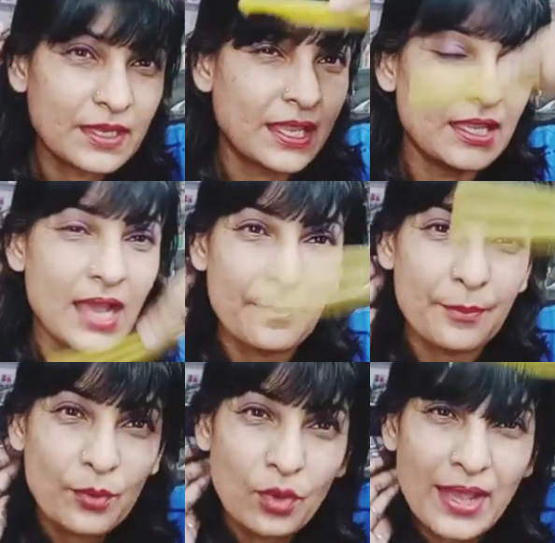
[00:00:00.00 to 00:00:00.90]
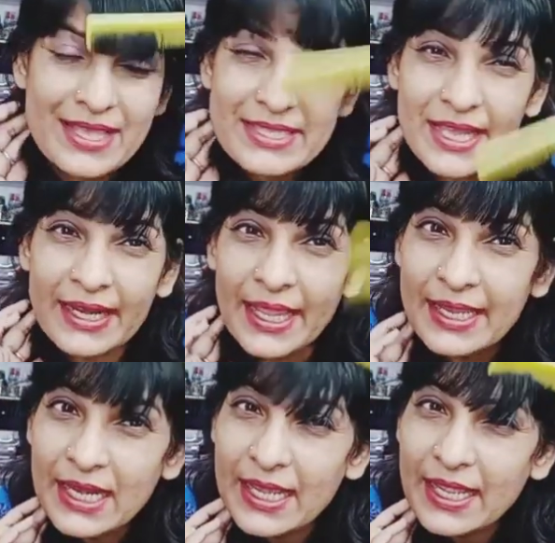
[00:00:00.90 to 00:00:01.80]
कहीं आपको ऐसा
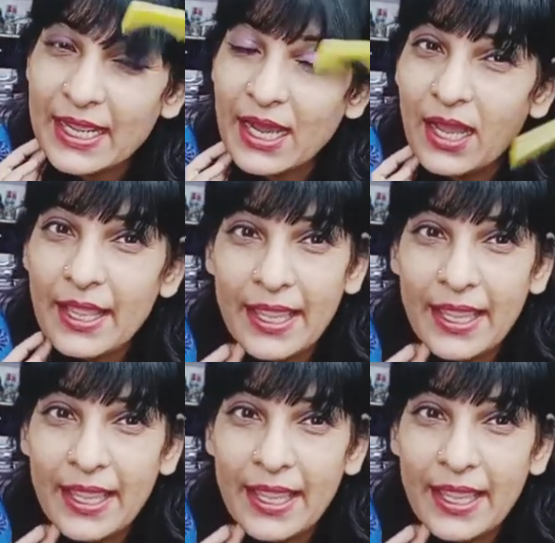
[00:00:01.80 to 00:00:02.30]
नहीं लगेगा